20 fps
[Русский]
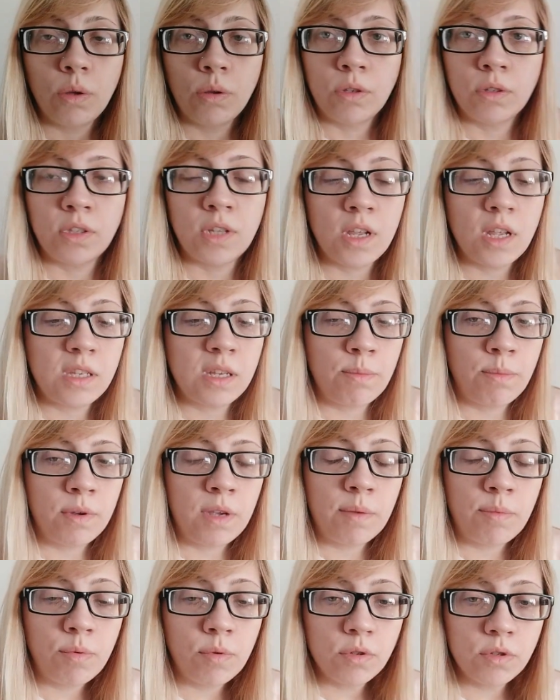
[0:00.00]
э, занятие по
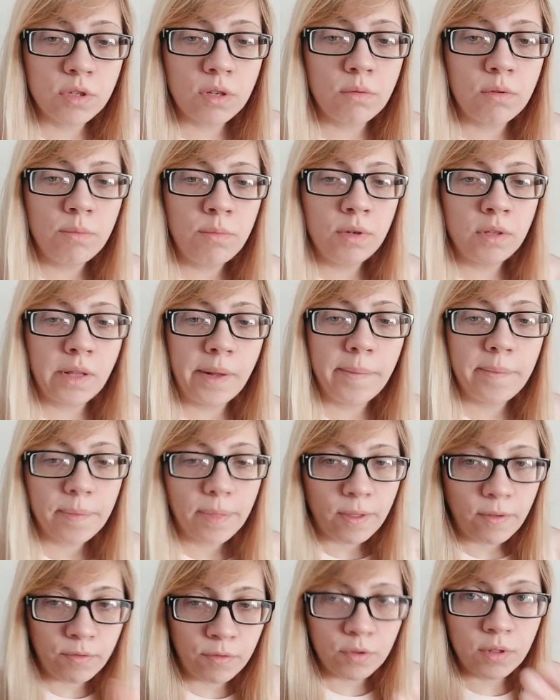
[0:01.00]
японскому было
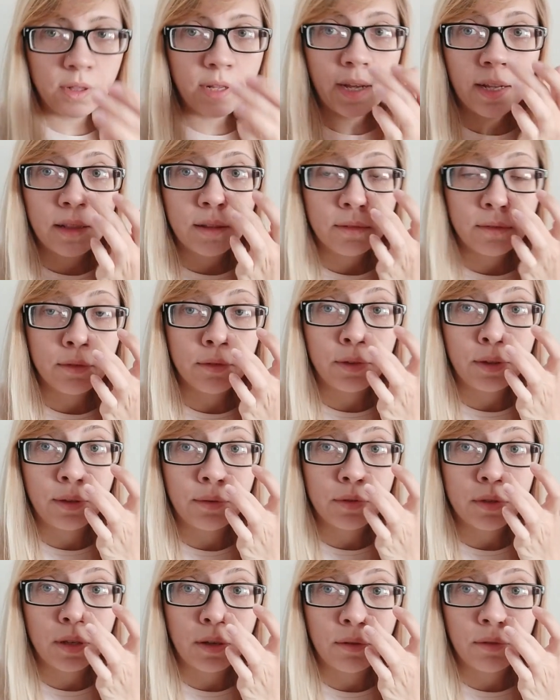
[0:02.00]
в онлайн, в
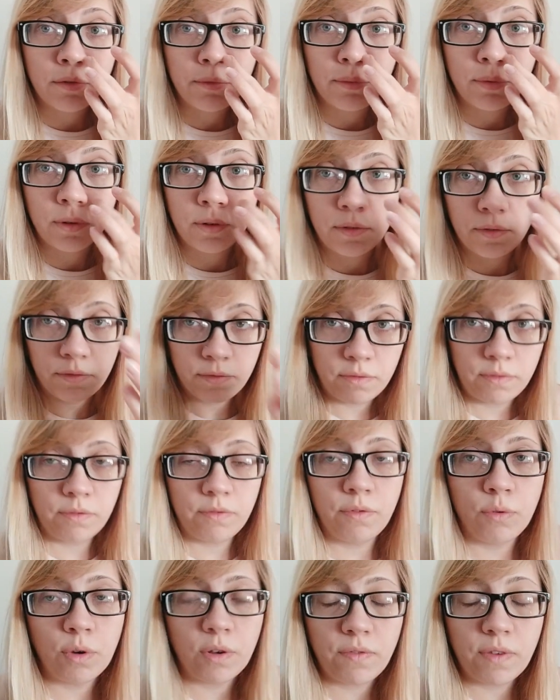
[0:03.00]
этом самом
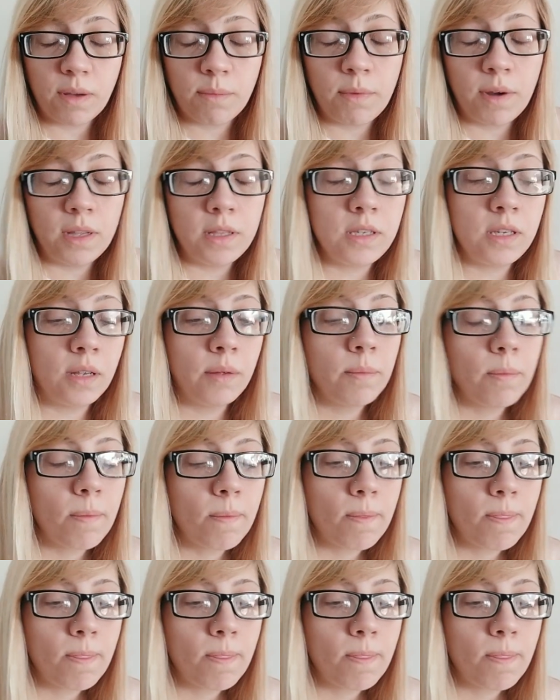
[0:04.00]
формате.